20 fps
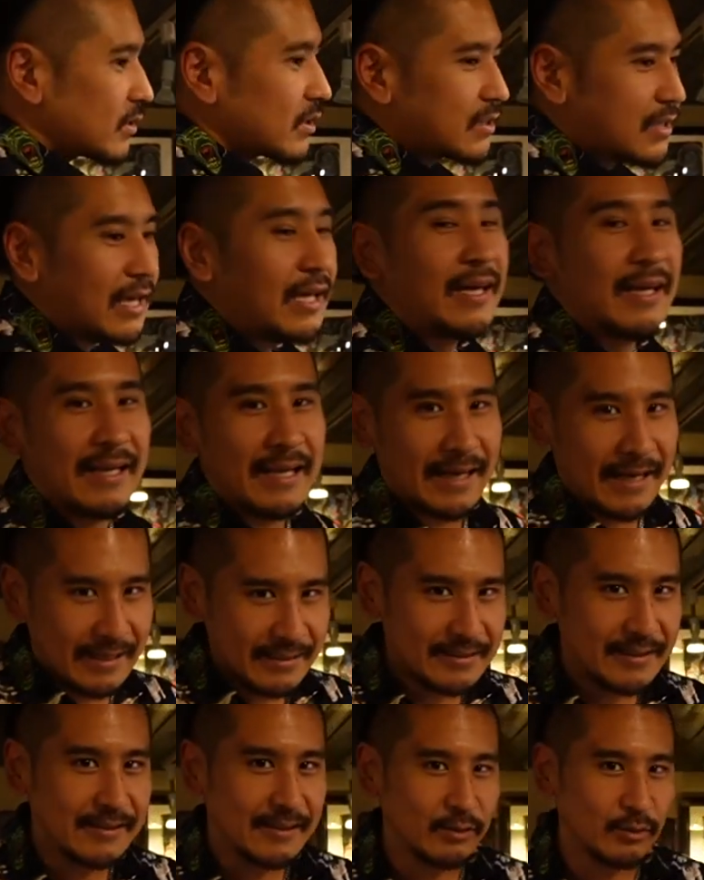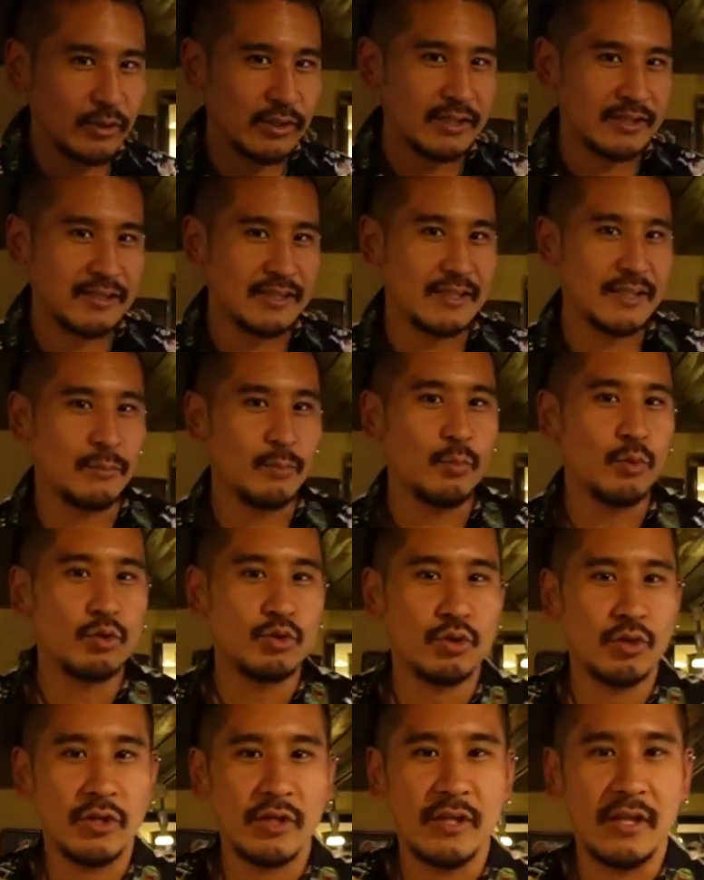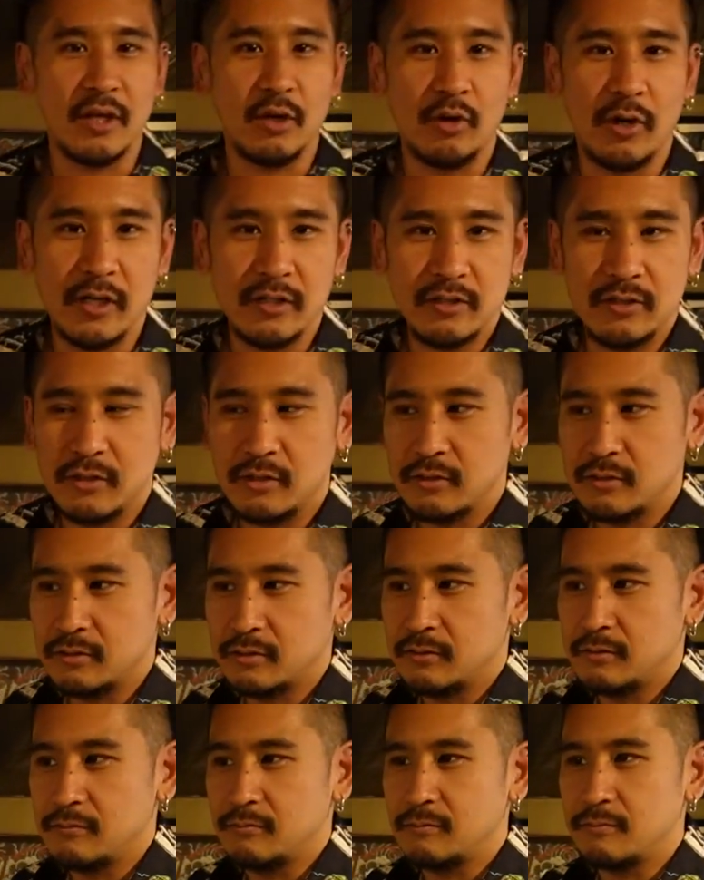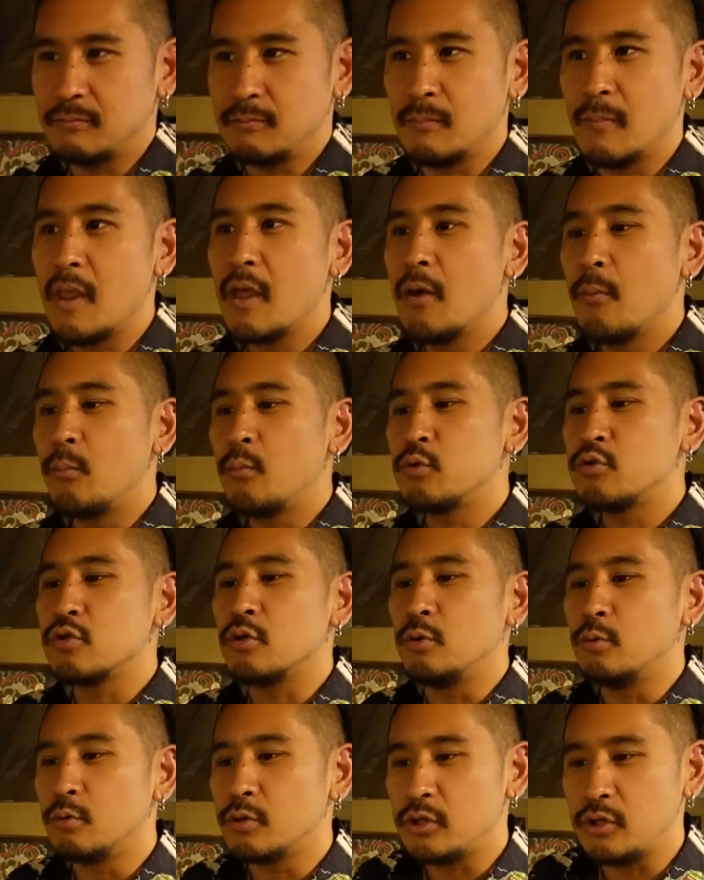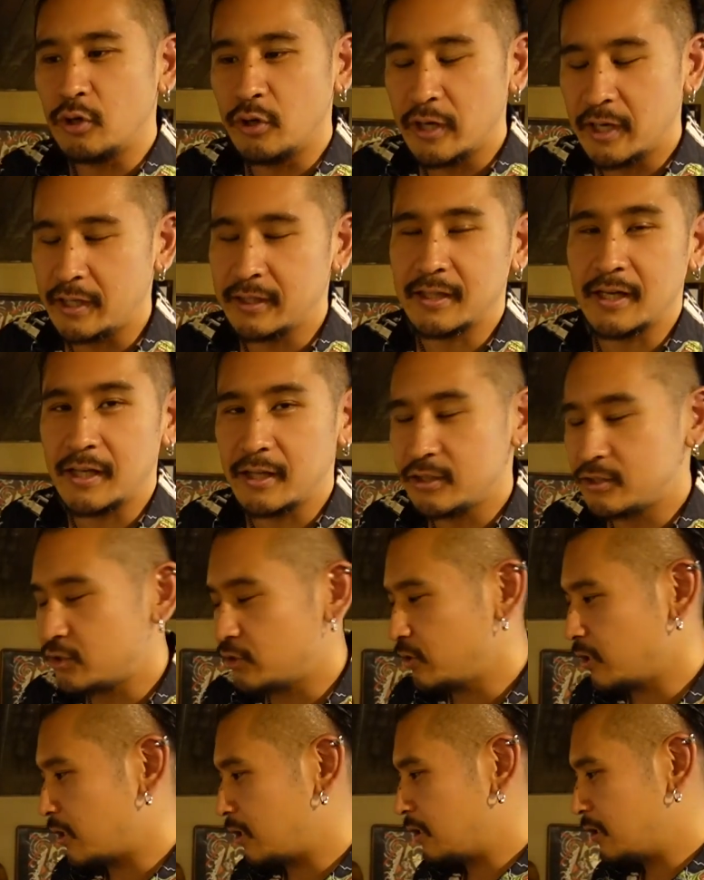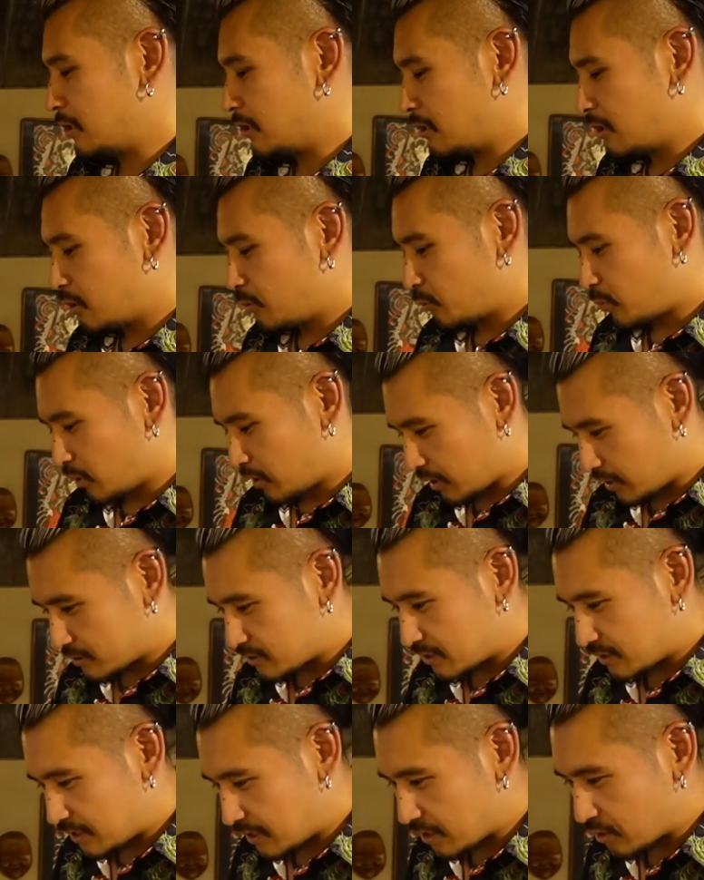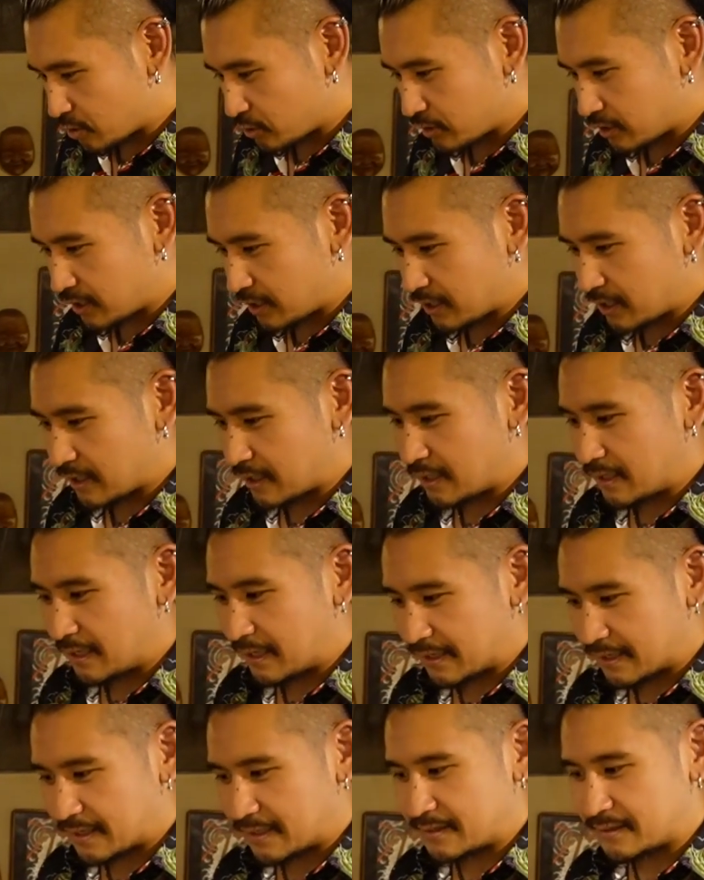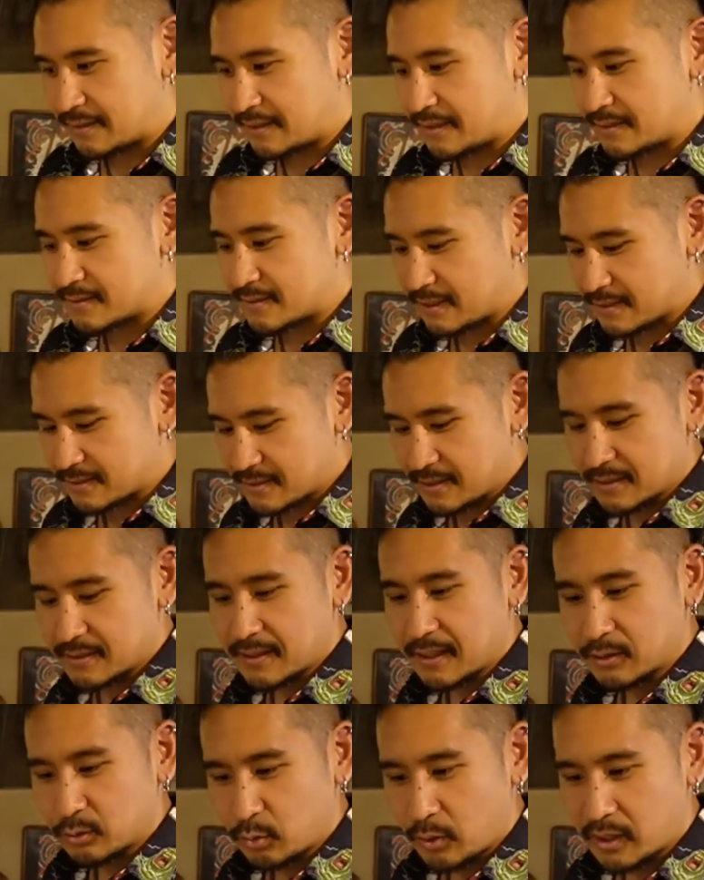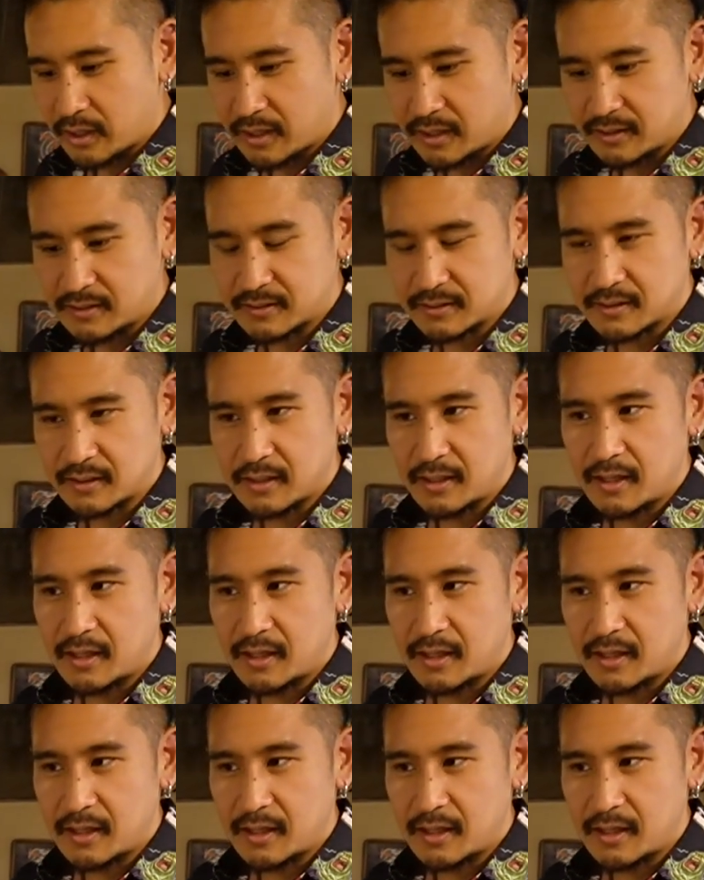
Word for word: ya la casa de tatuajes tiene mucho de decoración, mucho ukiyo-e tradicional, pero acá sería donde la gente se hace tatuajes,